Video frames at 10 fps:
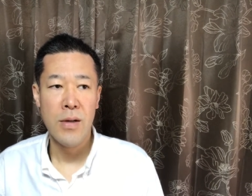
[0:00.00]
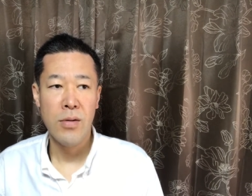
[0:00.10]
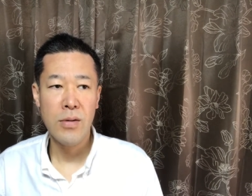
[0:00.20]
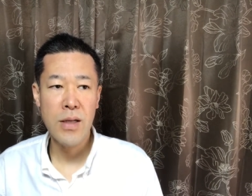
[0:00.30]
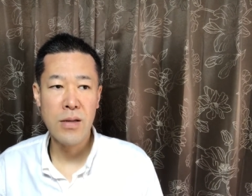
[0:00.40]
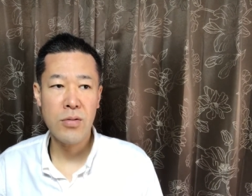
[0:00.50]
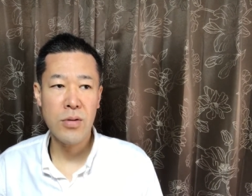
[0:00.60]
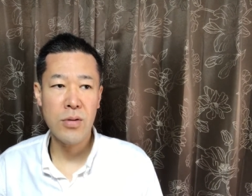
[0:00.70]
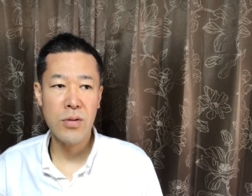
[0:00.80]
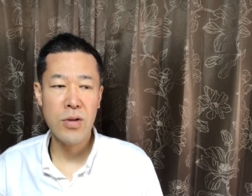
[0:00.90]
ほんで
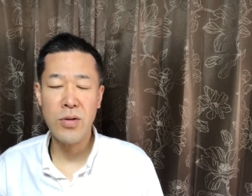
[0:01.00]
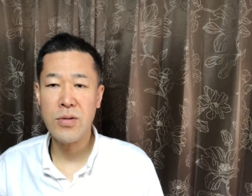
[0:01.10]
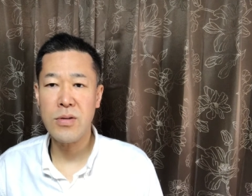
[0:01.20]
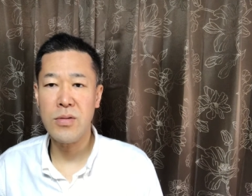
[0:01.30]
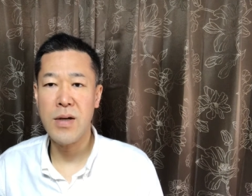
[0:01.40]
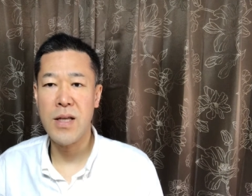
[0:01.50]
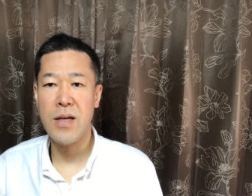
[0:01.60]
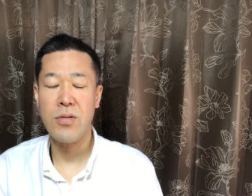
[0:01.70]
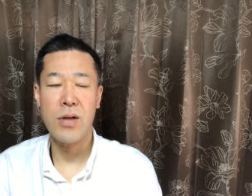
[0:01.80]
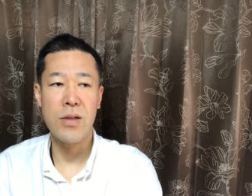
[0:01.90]
こう共通の話
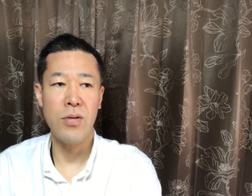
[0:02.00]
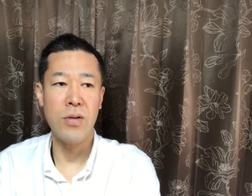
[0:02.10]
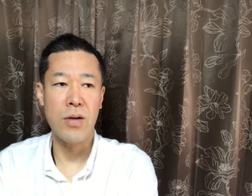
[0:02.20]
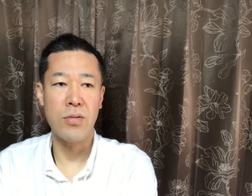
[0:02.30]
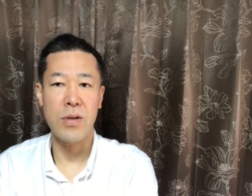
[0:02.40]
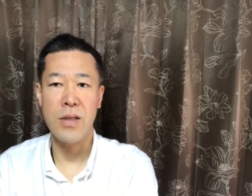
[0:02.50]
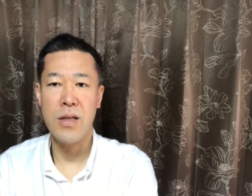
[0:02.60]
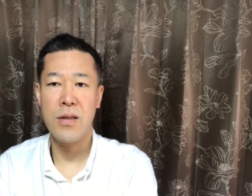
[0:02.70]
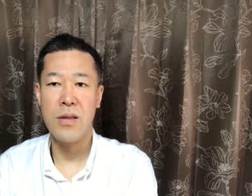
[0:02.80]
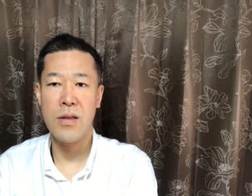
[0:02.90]
題とかいろんなことが
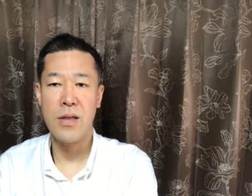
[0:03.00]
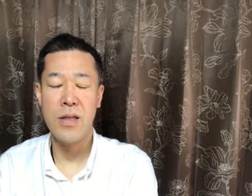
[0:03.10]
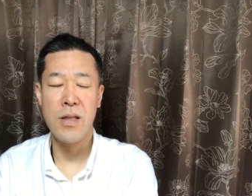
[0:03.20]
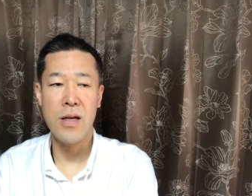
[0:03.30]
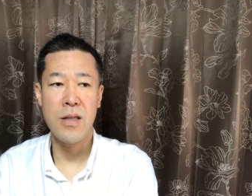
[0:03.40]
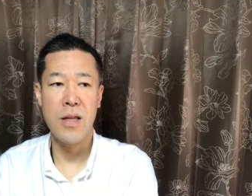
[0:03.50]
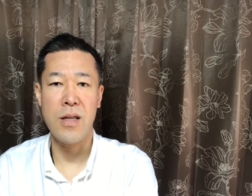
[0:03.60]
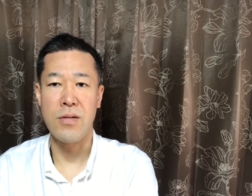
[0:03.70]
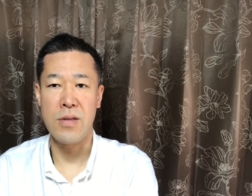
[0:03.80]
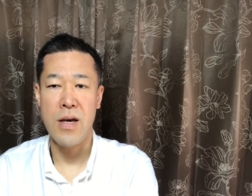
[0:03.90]
できてきて
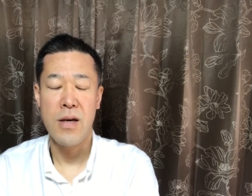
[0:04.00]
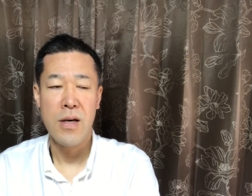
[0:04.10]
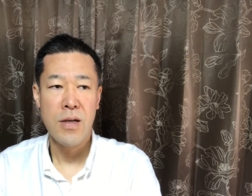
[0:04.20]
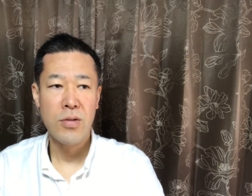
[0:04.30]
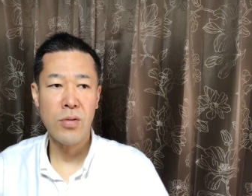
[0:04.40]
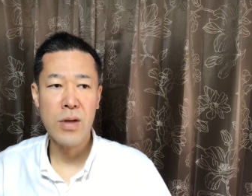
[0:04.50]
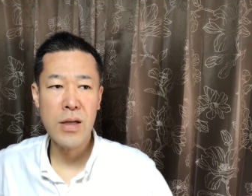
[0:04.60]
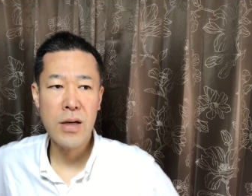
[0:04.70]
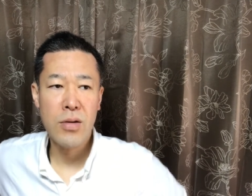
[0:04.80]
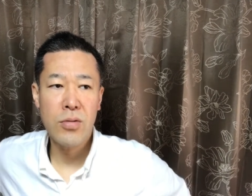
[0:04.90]
ですね、その
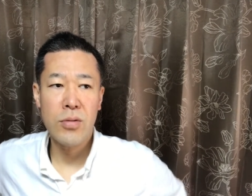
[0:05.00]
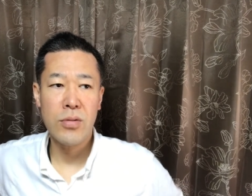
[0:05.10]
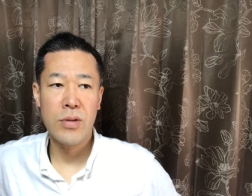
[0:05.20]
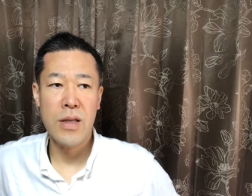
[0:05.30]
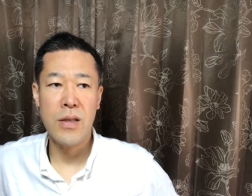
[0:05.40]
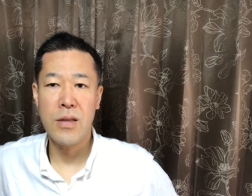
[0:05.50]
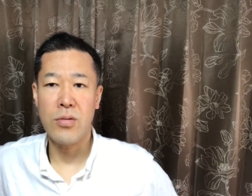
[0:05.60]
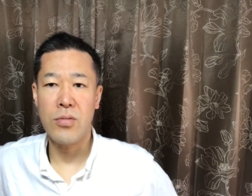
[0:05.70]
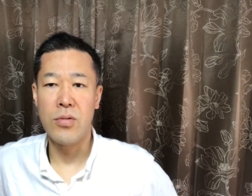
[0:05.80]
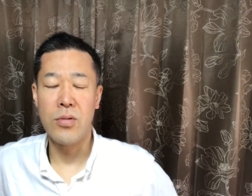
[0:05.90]
辺がこうだんだん
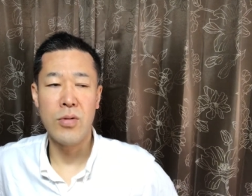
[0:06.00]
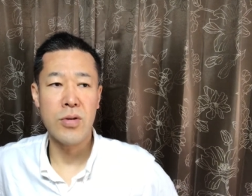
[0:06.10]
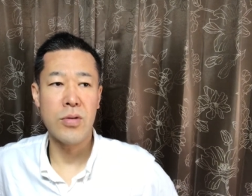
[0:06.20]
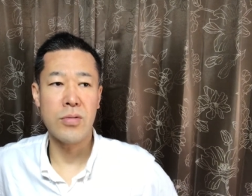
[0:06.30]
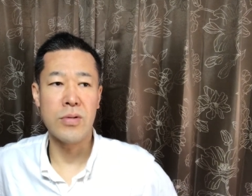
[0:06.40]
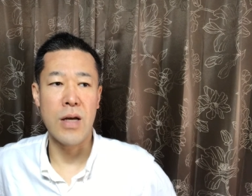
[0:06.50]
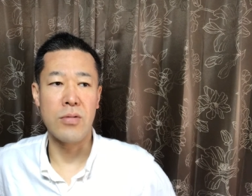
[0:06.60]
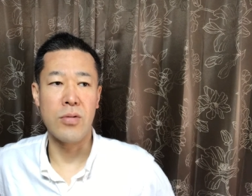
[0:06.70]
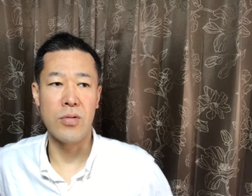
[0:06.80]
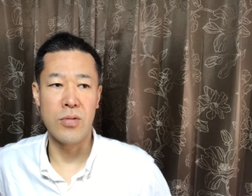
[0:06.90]
とこう面白くな
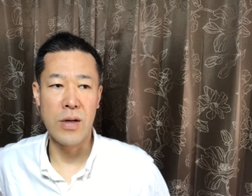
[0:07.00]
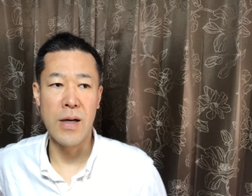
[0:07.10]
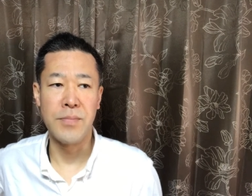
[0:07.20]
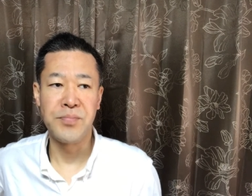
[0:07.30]
るというか。